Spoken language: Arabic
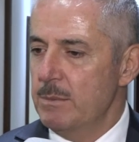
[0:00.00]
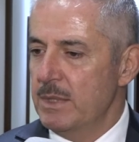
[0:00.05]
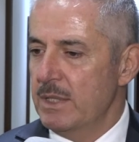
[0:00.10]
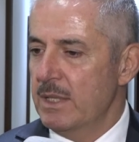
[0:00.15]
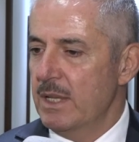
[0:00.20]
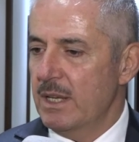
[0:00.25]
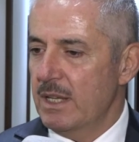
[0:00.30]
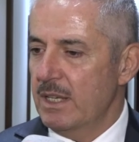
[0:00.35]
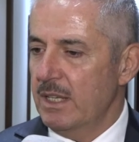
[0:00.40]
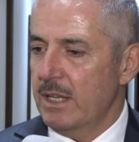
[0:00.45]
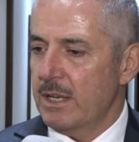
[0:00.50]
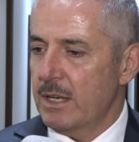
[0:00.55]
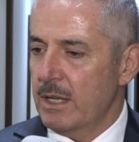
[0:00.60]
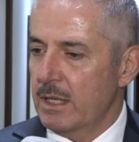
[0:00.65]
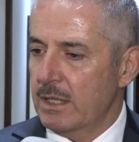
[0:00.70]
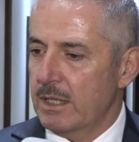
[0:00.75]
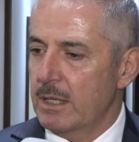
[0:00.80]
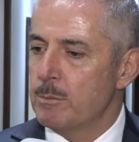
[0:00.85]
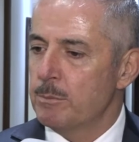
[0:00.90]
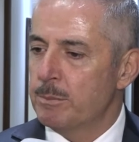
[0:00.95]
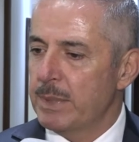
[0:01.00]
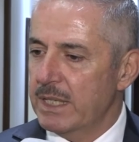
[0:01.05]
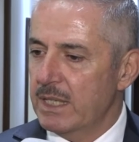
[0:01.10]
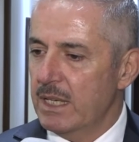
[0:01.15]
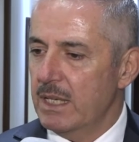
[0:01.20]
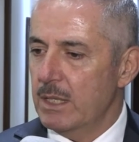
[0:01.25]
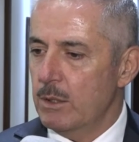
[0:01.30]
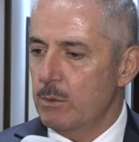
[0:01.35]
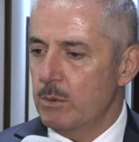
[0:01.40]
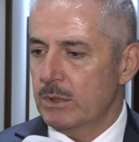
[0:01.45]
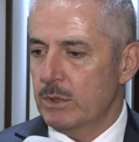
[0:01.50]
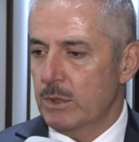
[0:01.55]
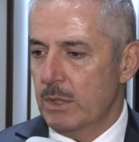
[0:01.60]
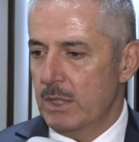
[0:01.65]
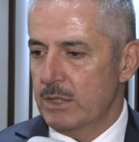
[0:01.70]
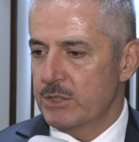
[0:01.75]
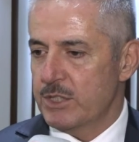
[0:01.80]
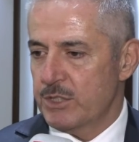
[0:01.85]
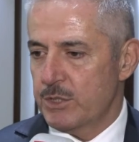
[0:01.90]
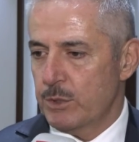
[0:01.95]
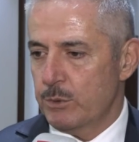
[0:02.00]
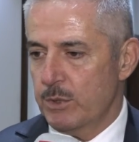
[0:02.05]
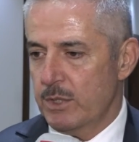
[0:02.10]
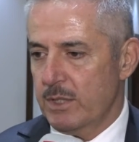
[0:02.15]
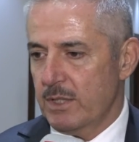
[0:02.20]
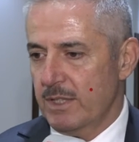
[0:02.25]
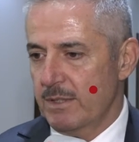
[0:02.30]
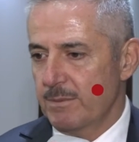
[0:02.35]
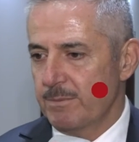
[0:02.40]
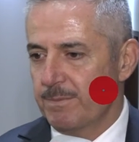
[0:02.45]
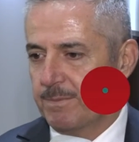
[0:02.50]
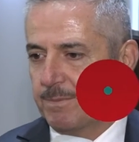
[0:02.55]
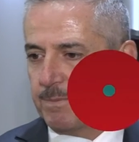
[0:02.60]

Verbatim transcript: من داخل العراق المبككه والجيش التركي